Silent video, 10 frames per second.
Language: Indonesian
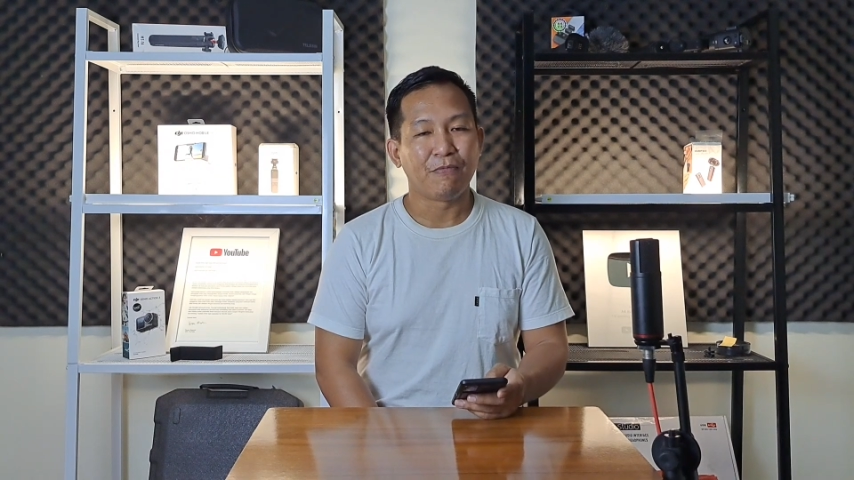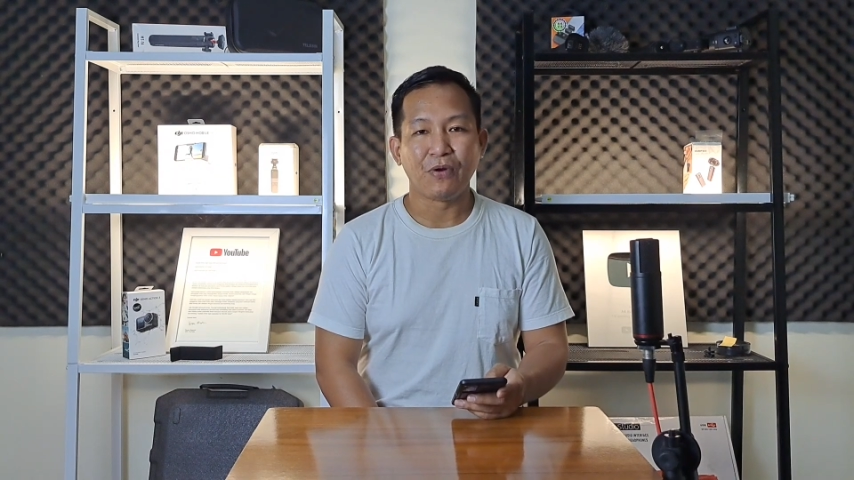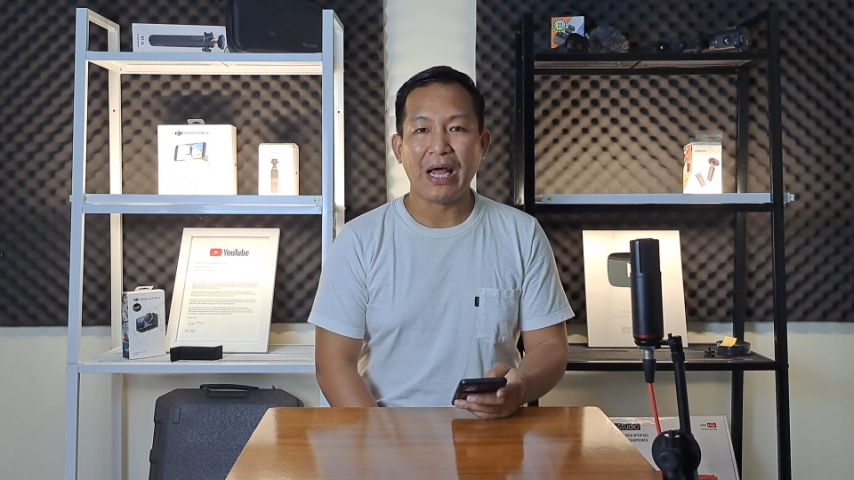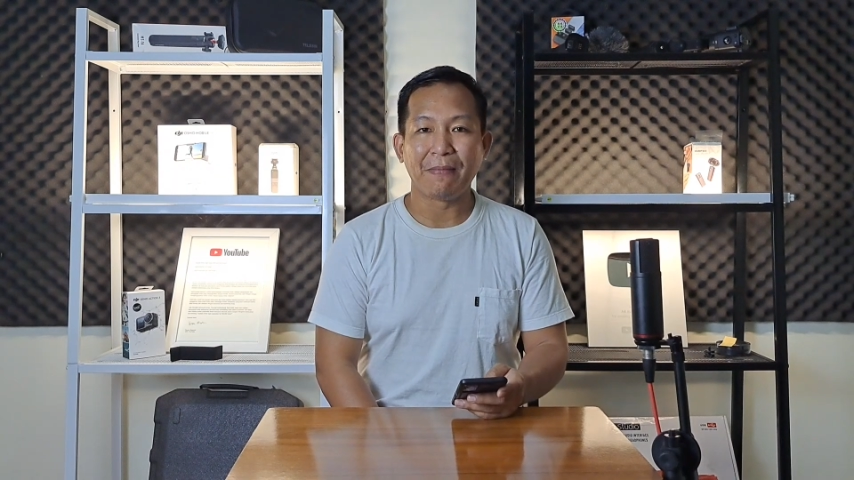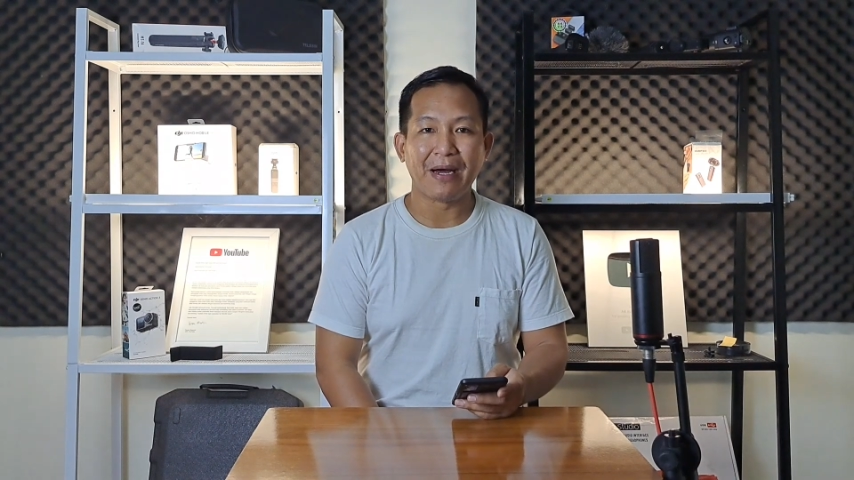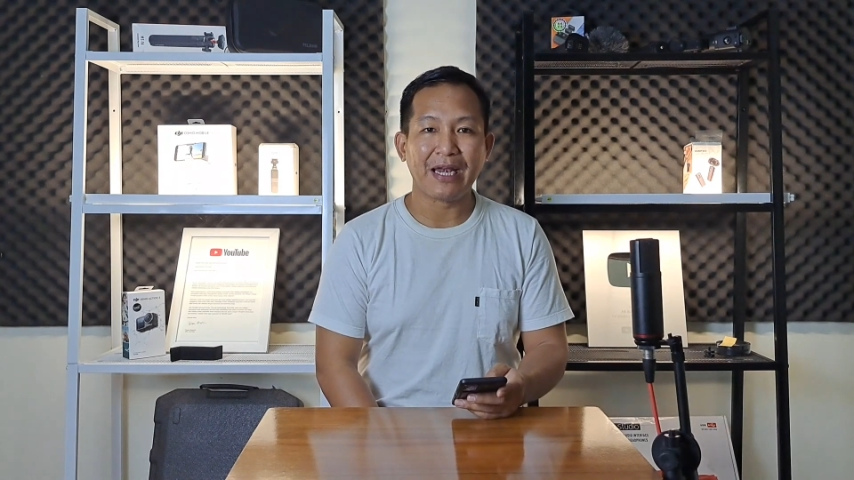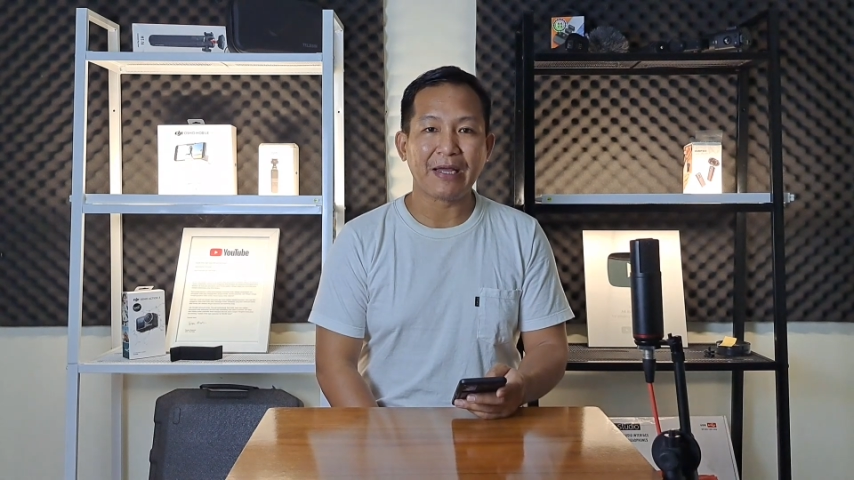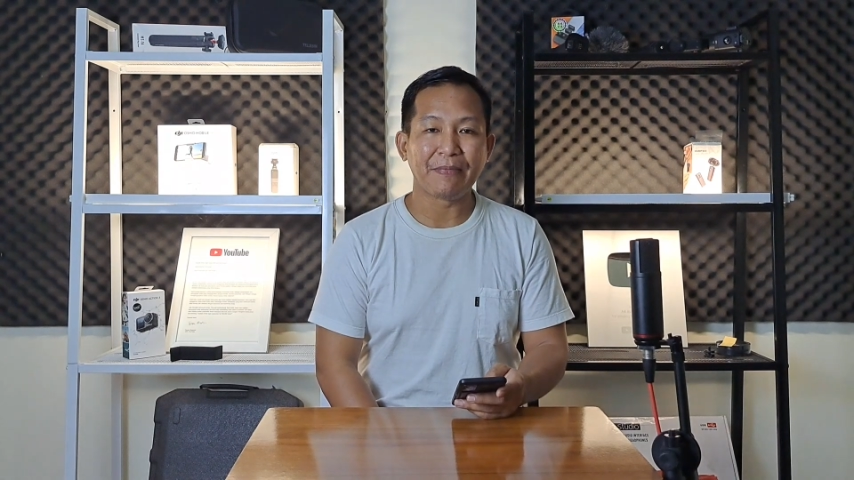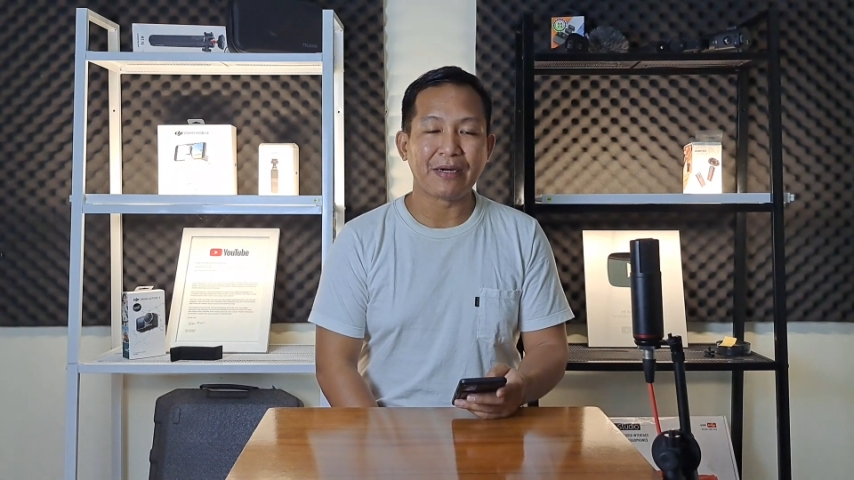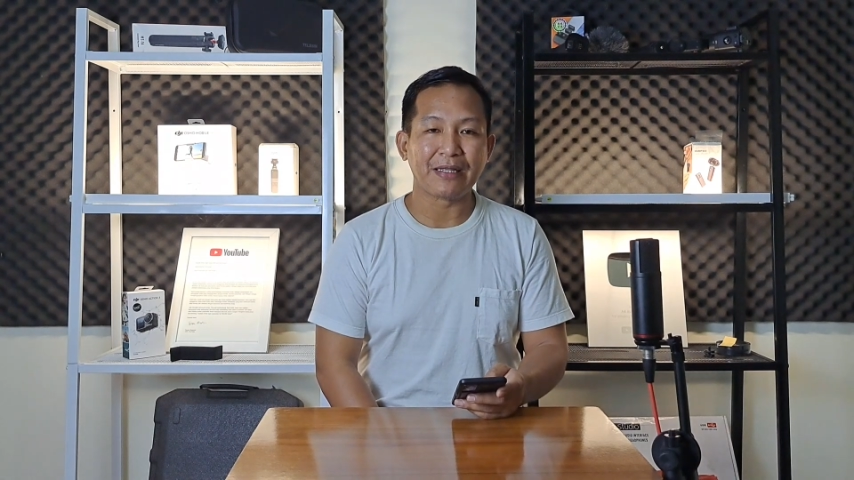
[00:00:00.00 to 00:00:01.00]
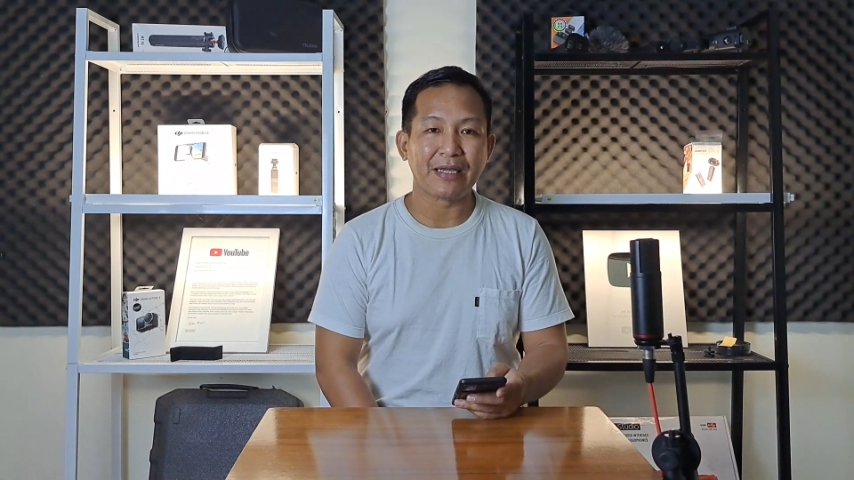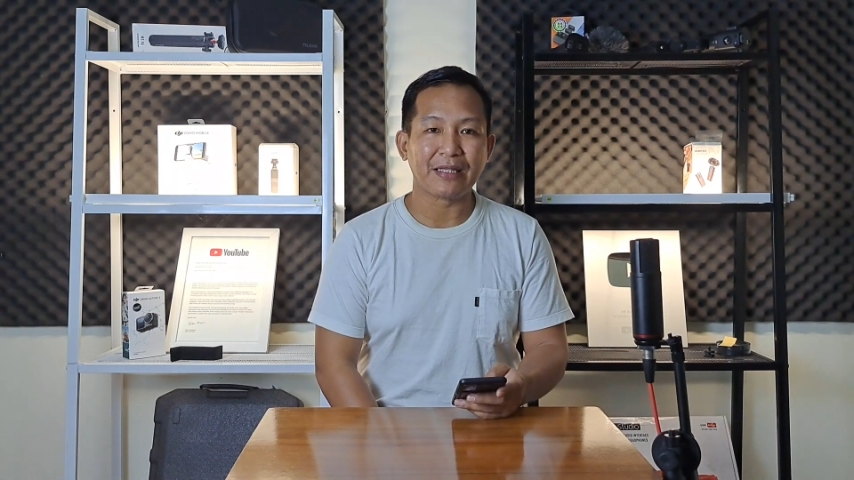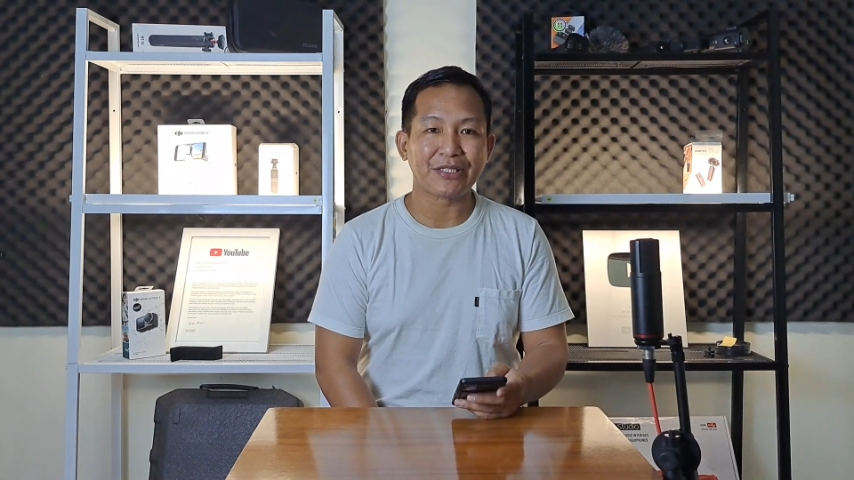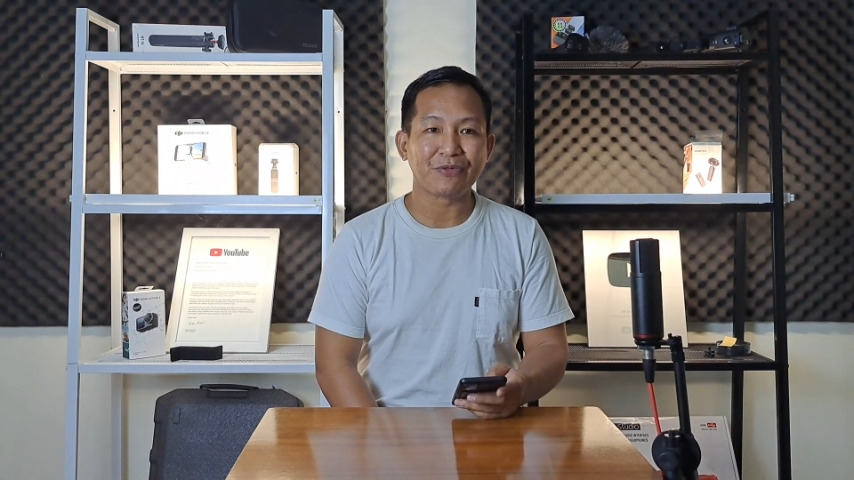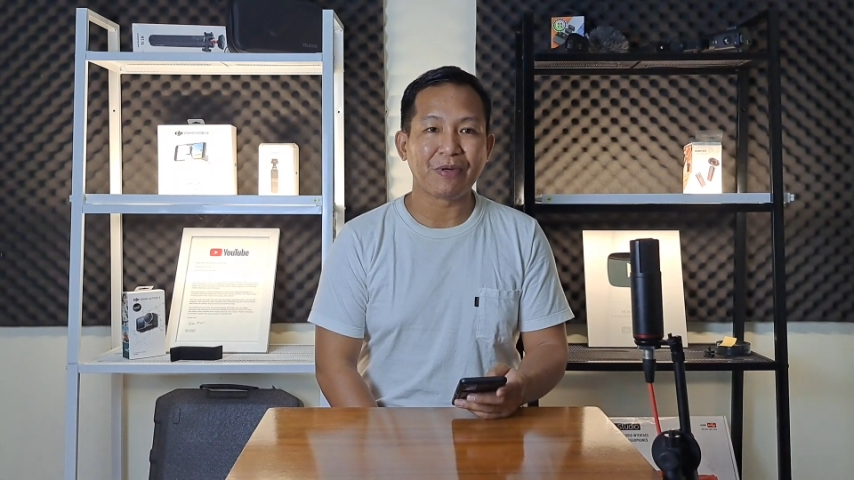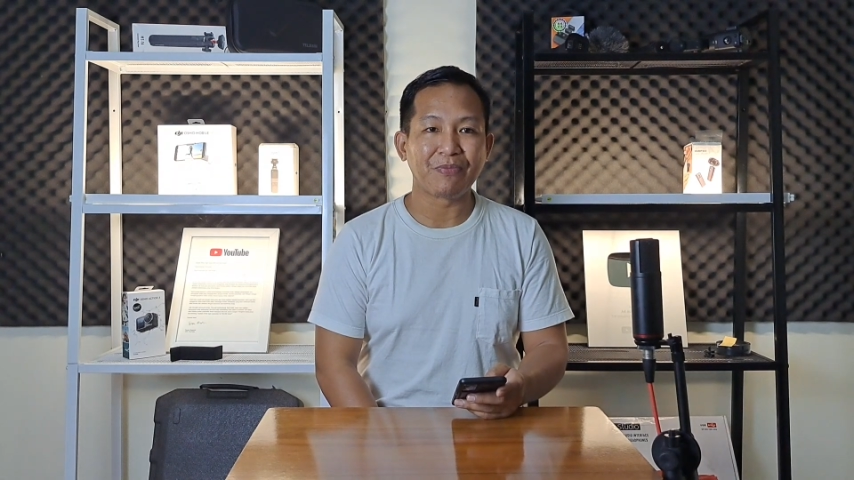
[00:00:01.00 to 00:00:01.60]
pulang balik berarti kita cuma